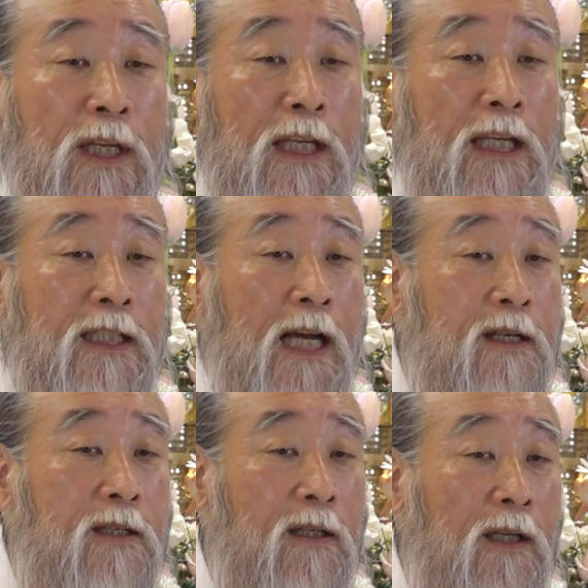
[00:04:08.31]
이
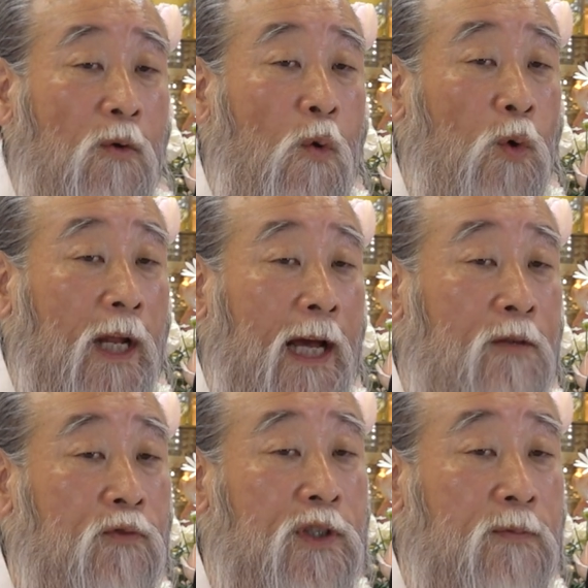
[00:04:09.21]
상식이 오래
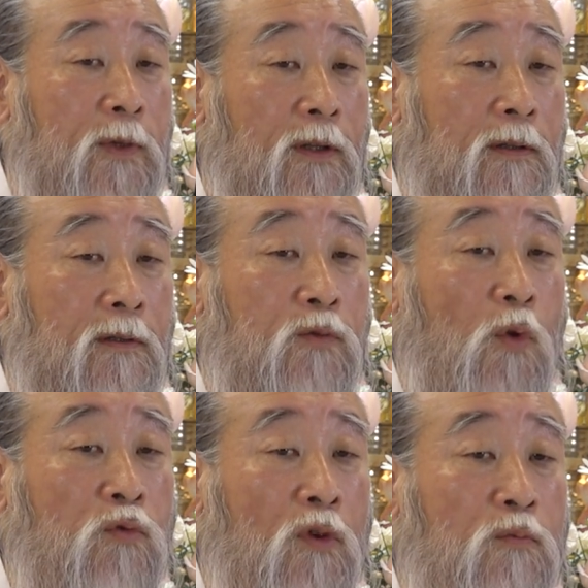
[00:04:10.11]
가지고 있으면
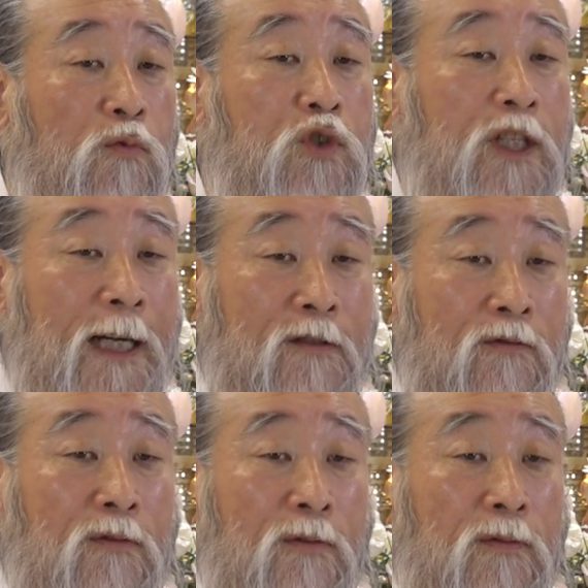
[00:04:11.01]
똘똘
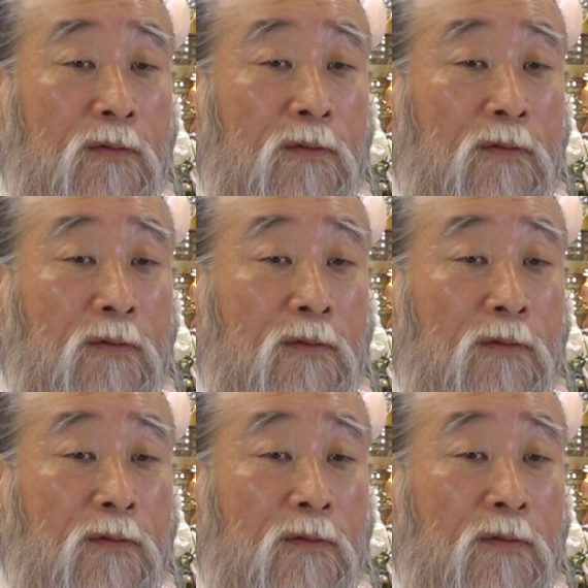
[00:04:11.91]
뭉치가지고